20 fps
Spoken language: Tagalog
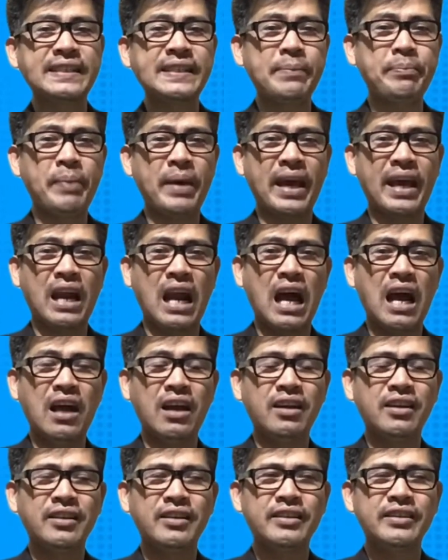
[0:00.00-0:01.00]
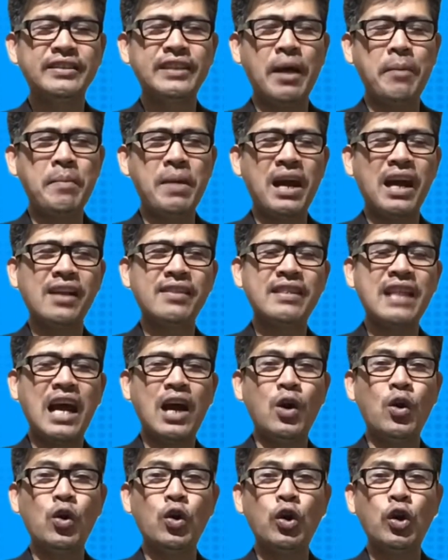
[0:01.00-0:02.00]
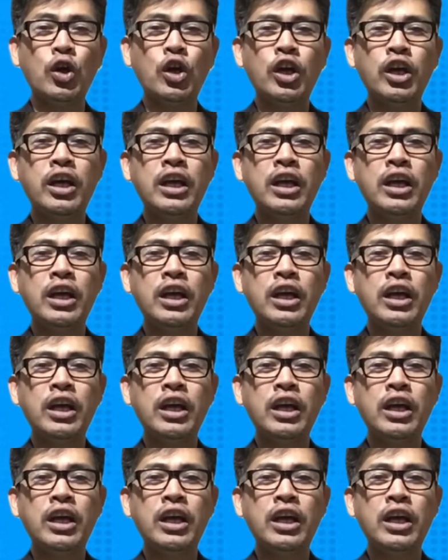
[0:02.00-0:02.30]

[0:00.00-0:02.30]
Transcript: sa pera ng mga taong